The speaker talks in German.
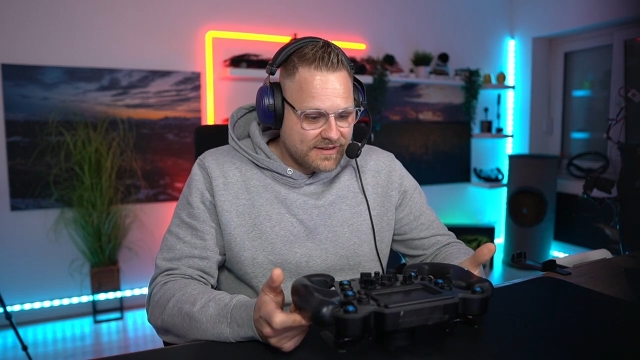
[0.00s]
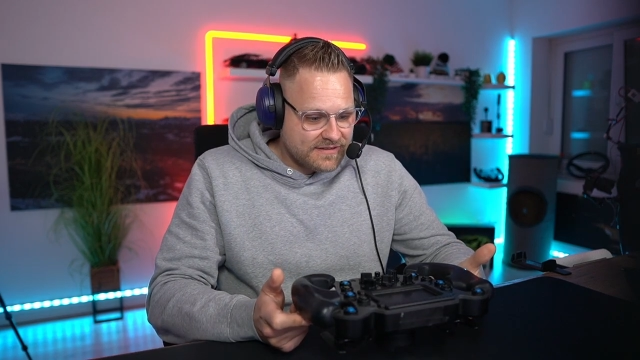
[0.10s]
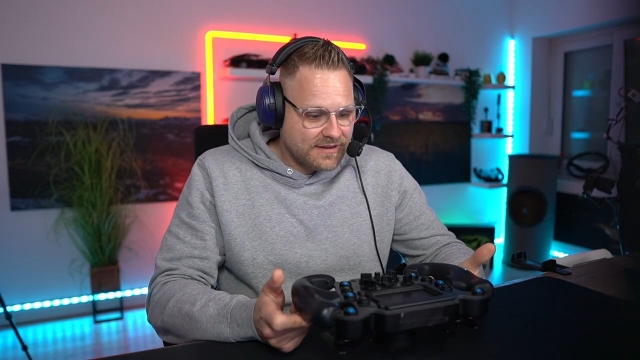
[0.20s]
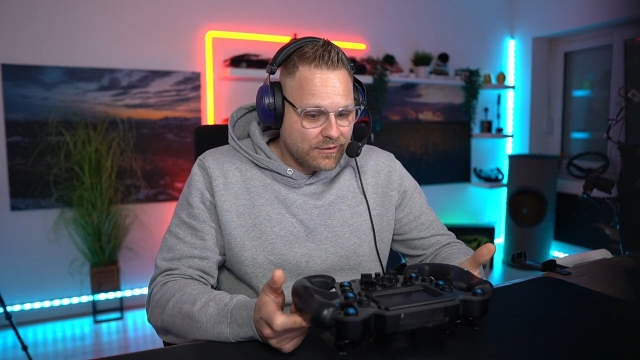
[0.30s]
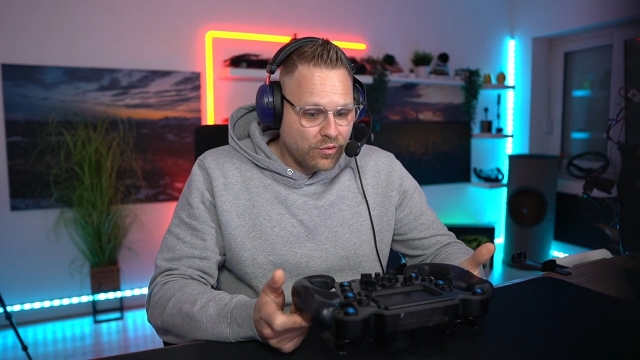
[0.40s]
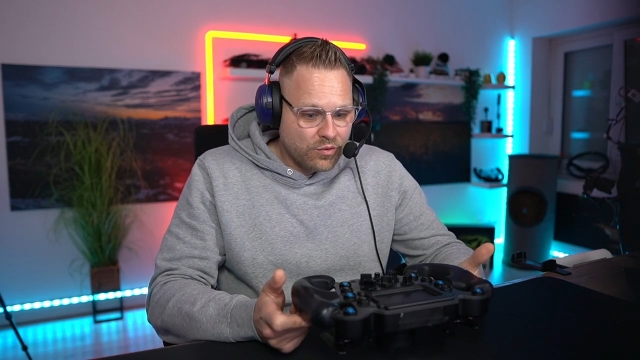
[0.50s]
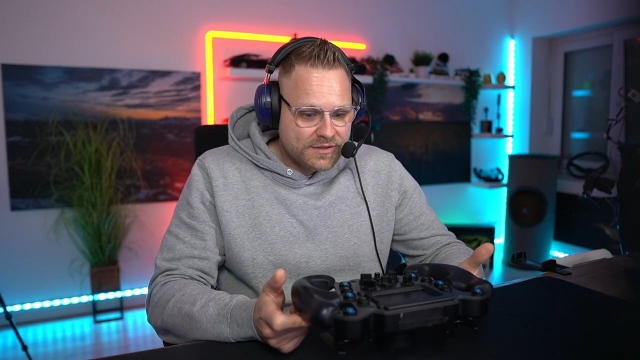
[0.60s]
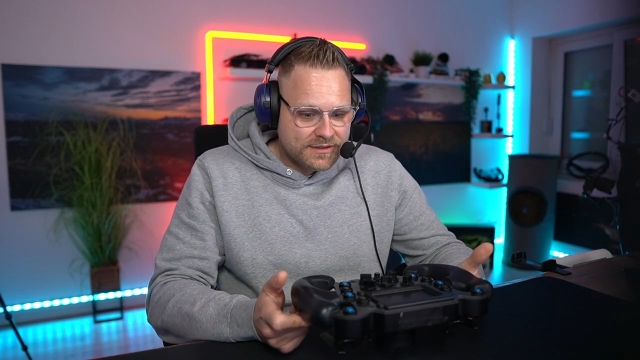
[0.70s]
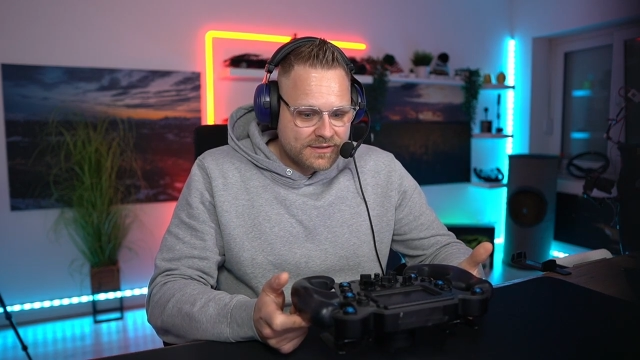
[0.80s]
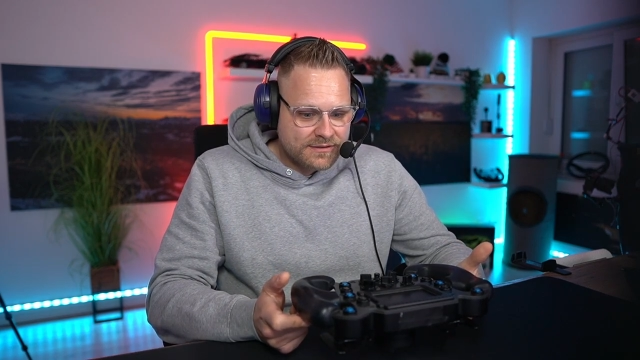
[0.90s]
sehr groß
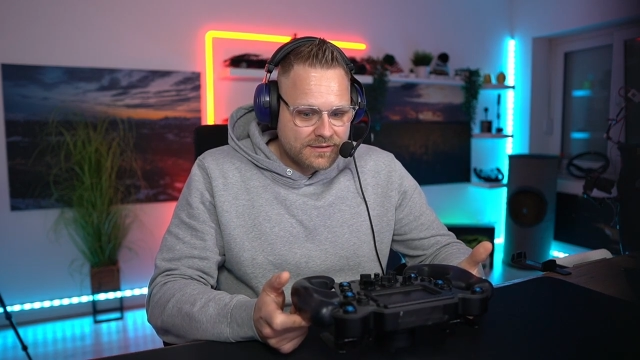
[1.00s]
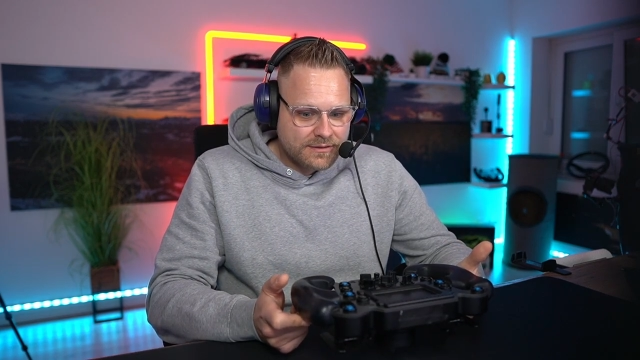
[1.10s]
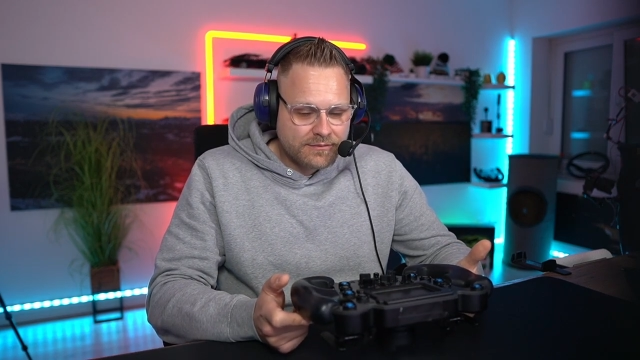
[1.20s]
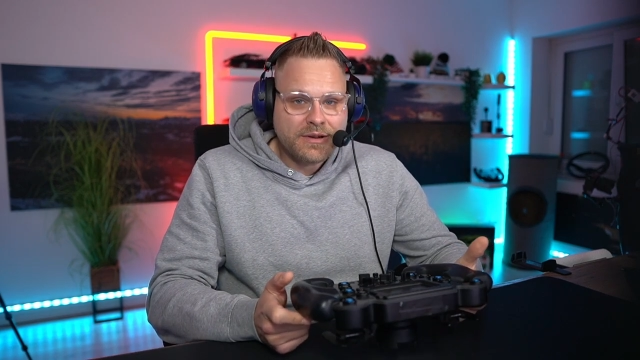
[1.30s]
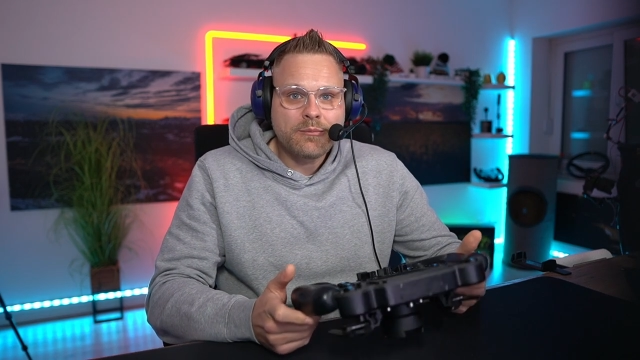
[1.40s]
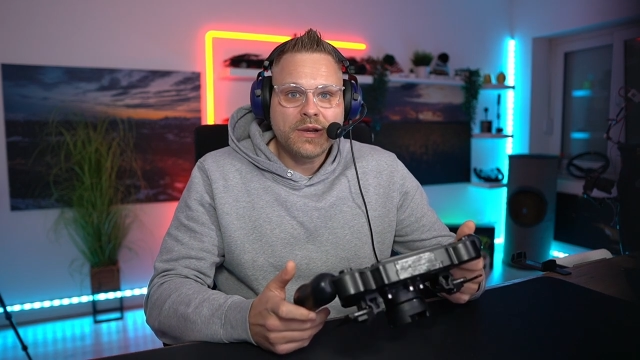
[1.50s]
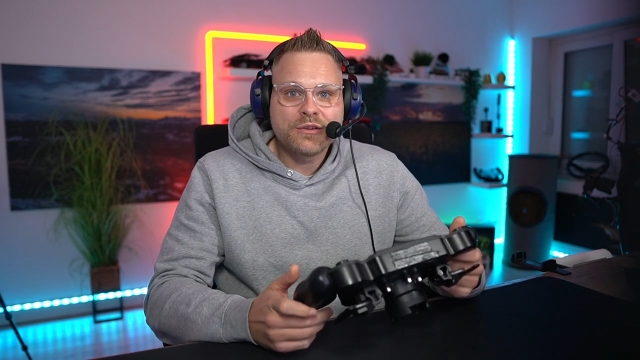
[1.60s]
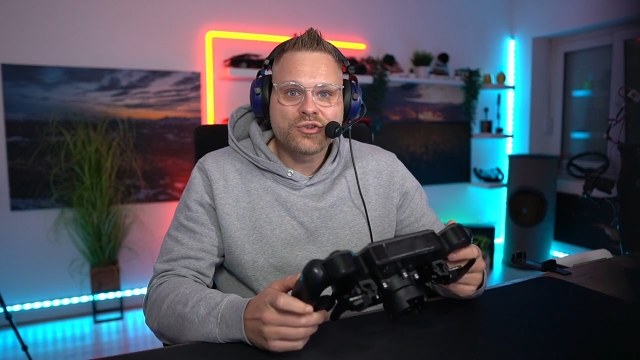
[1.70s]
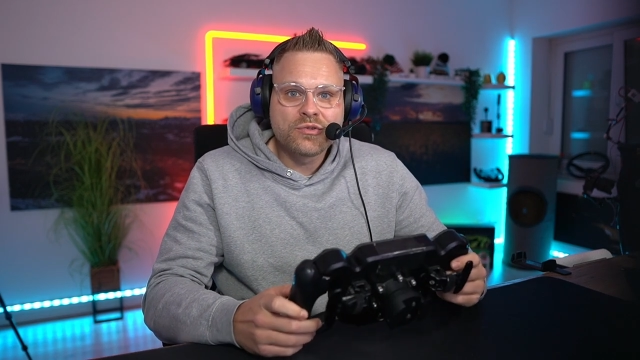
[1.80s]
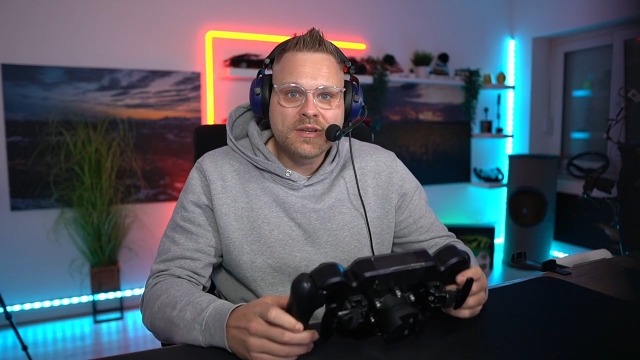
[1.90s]
ist, äh, weil meine
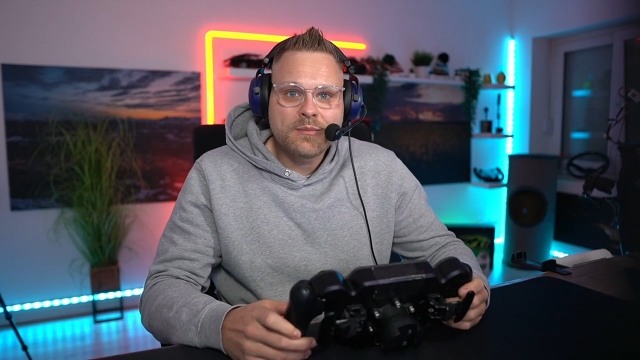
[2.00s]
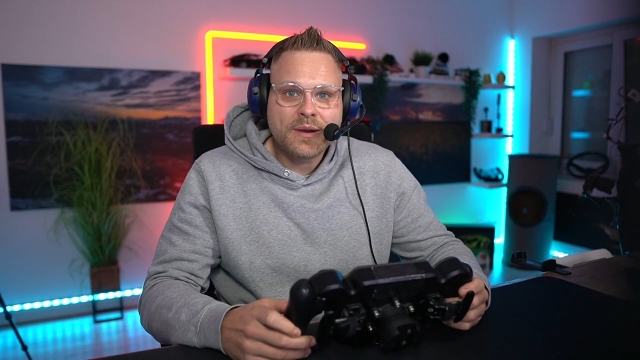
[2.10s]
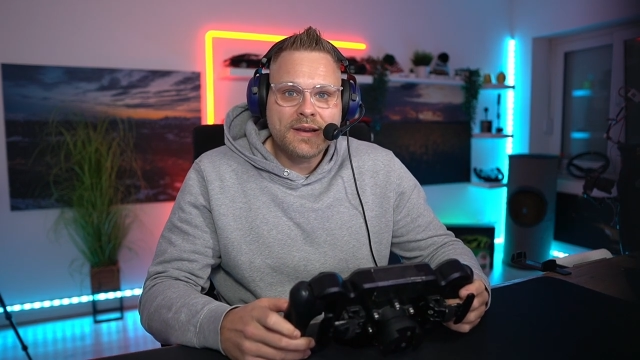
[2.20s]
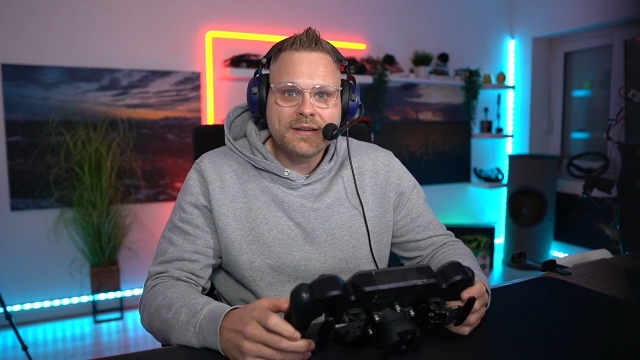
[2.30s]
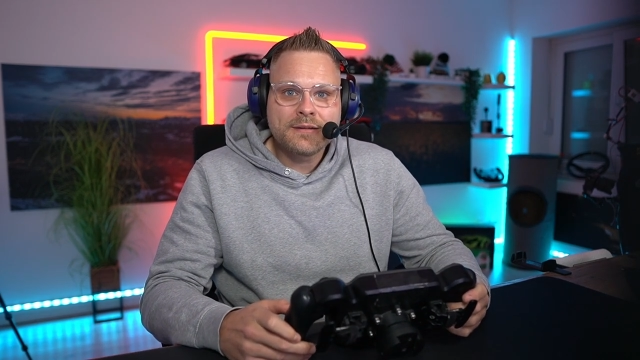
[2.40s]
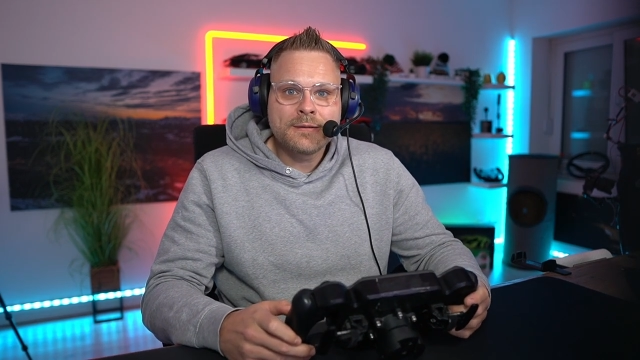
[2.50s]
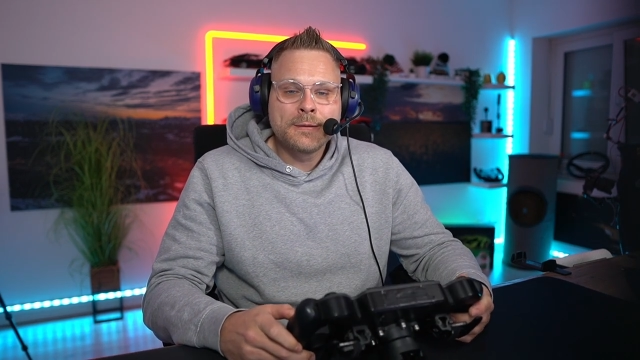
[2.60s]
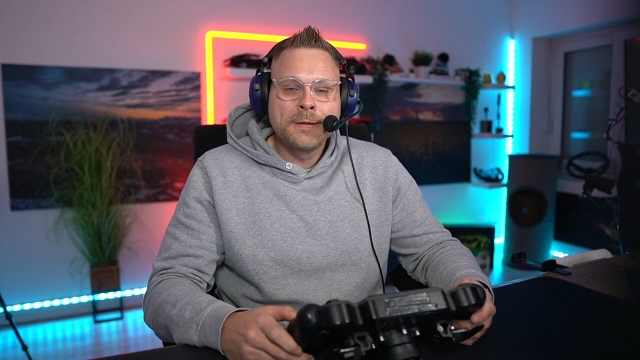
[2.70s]
Schulterbreite